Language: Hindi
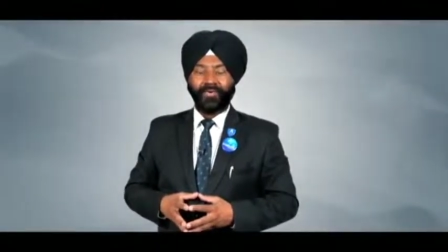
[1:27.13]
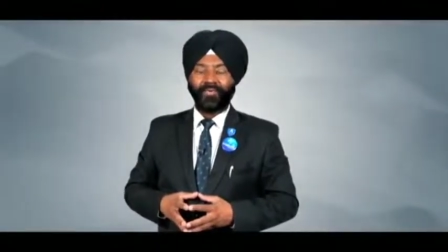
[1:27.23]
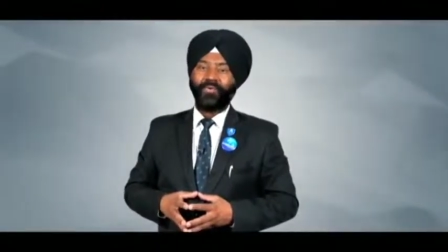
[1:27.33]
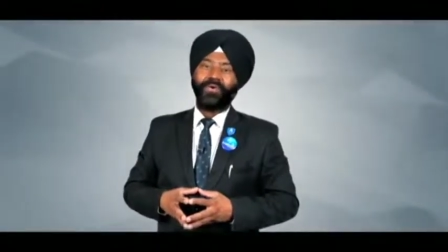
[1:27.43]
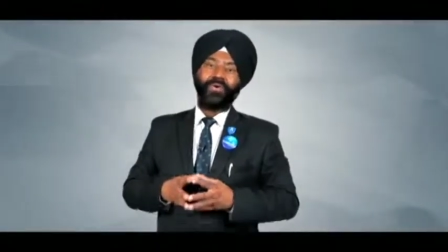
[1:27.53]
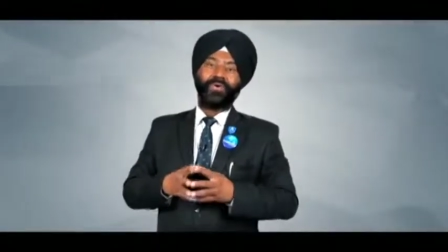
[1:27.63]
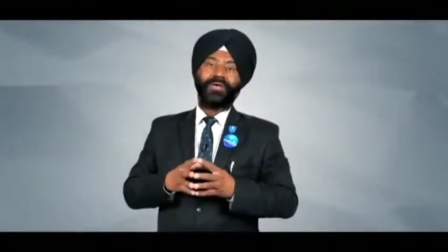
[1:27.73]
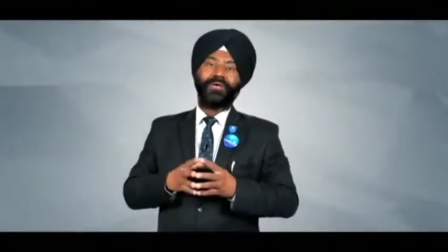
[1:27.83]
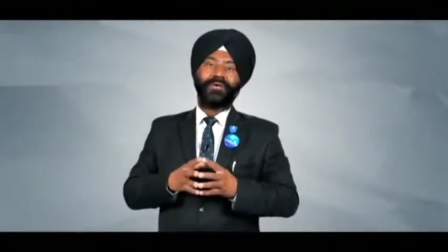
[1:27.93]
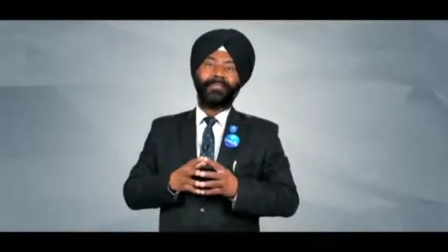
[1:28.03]
वो
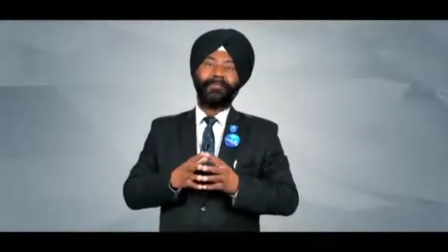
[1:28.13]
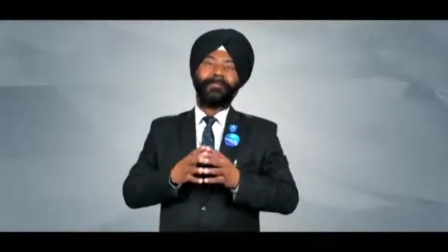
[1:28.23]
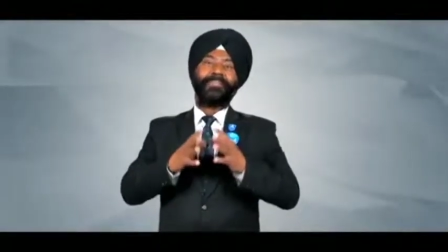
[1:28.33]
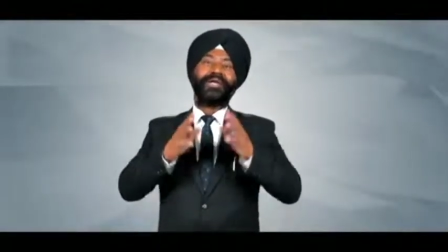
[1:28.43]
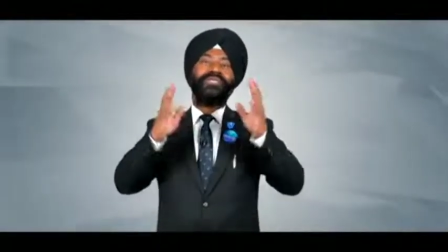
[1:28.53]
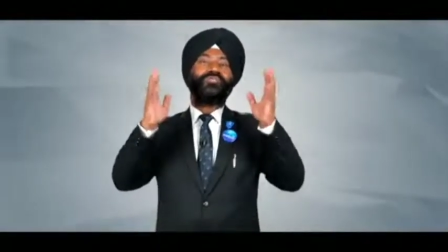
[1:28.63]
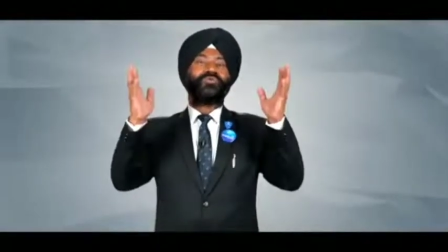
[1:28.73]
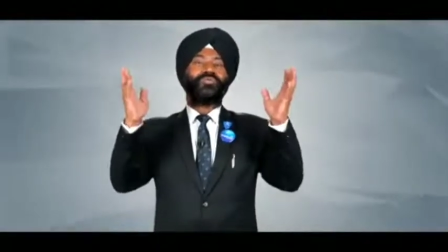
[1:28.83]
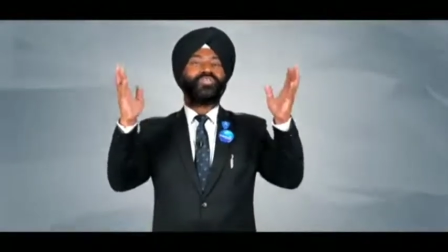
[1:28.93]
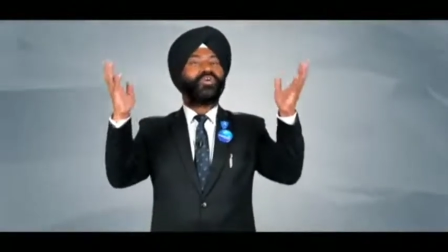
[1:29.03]
लोग बड़ी
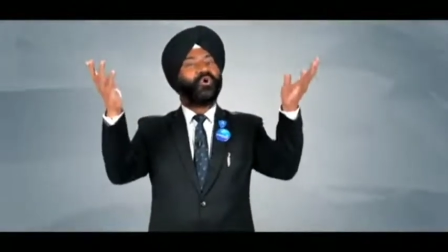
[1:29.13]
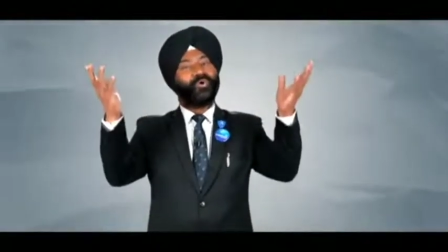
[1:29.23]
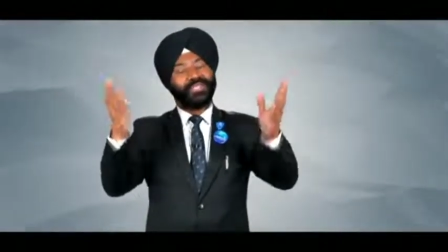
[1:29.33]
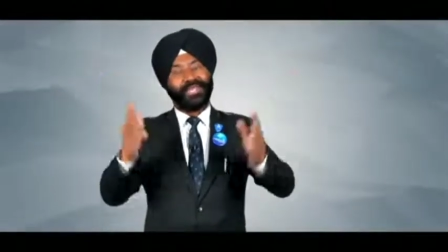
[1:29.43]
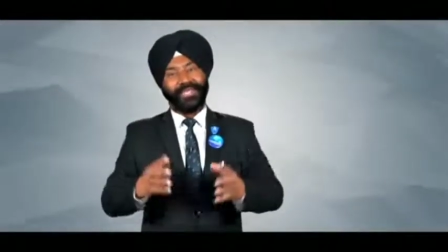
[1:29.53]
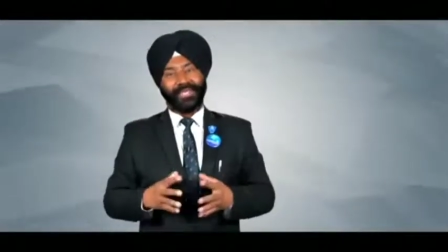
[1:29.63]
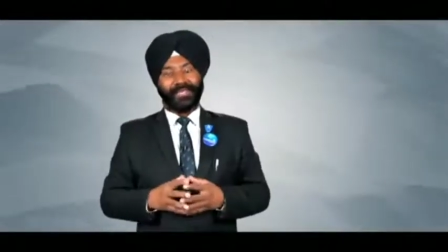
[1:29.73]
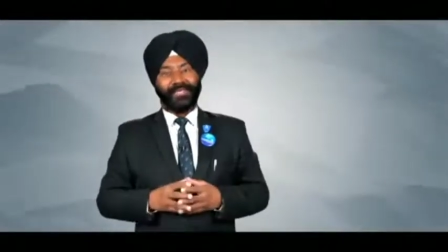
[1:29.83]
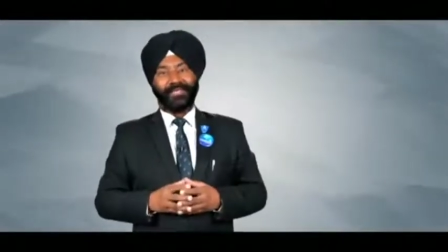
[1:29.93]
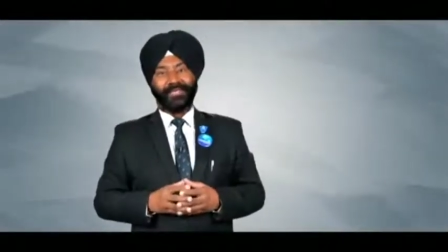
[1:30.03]
सोच के होते ही
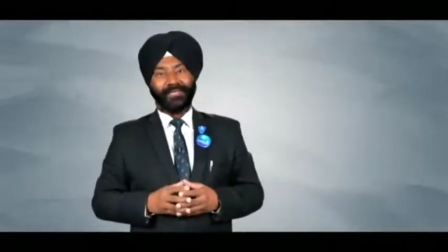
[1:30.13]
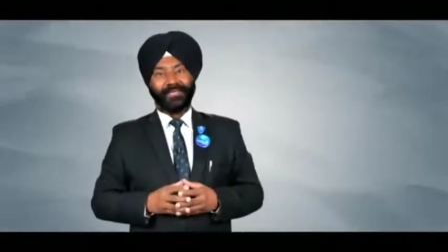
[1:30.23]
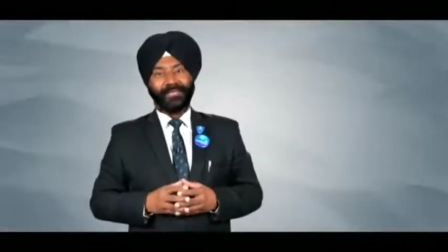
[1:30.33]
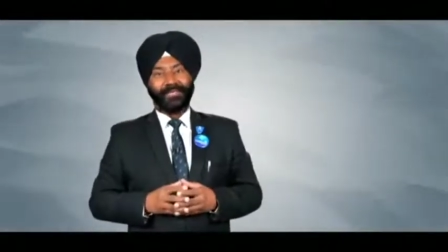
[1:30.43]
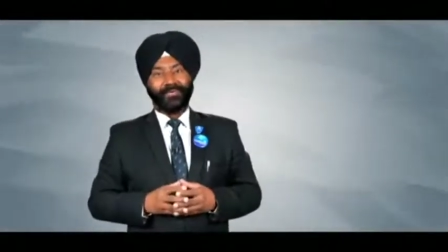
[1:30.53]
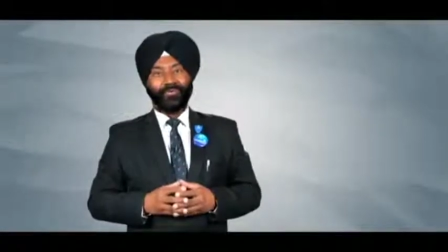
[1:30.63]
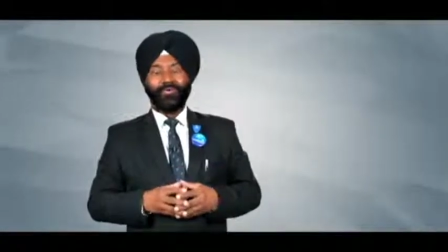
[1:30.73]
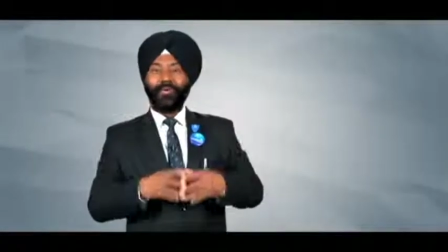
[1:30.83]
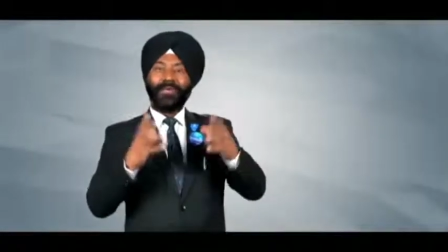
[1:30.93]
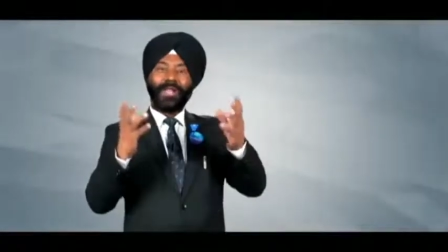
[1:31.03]
नहीं
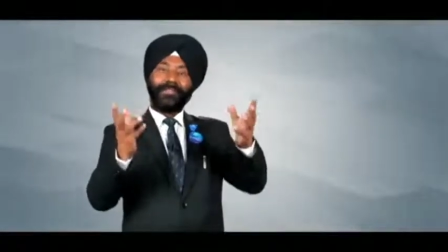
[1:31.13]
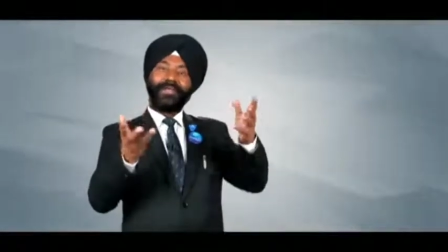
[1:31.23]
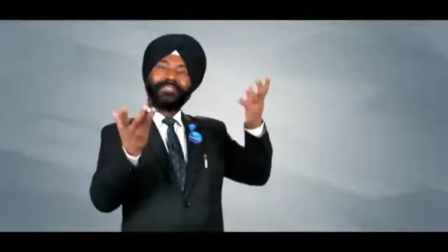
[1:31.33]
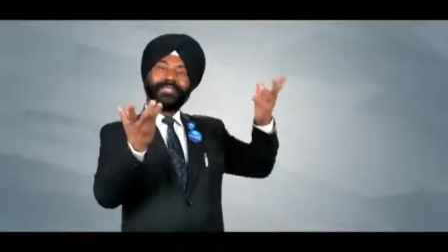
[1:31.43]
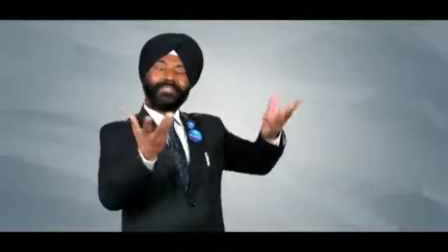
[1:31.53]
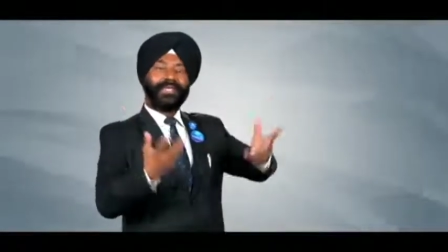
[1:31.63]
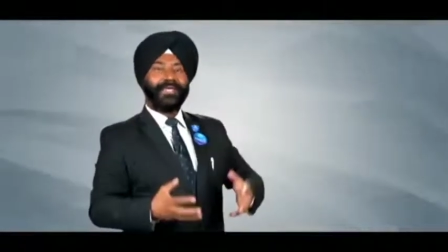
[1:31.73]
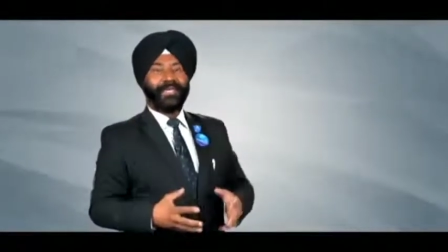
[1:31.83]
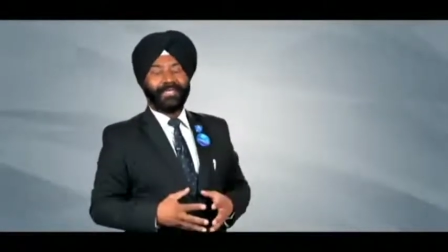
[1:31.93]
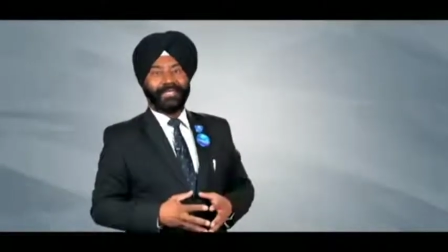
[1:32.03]
उनको बड़ा पैसा
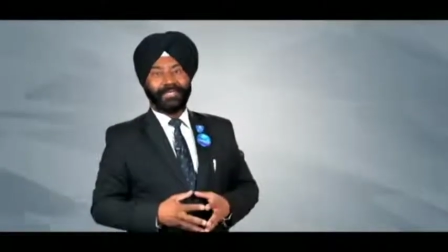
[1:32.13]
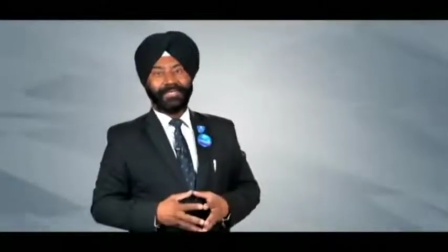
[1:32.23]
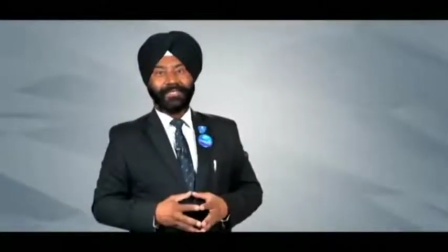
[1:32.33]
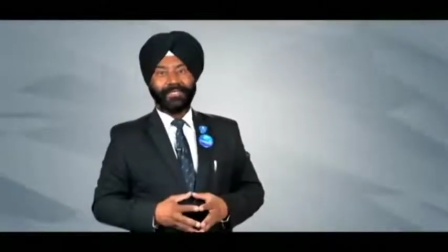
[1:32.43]
चाहिए ही नहीं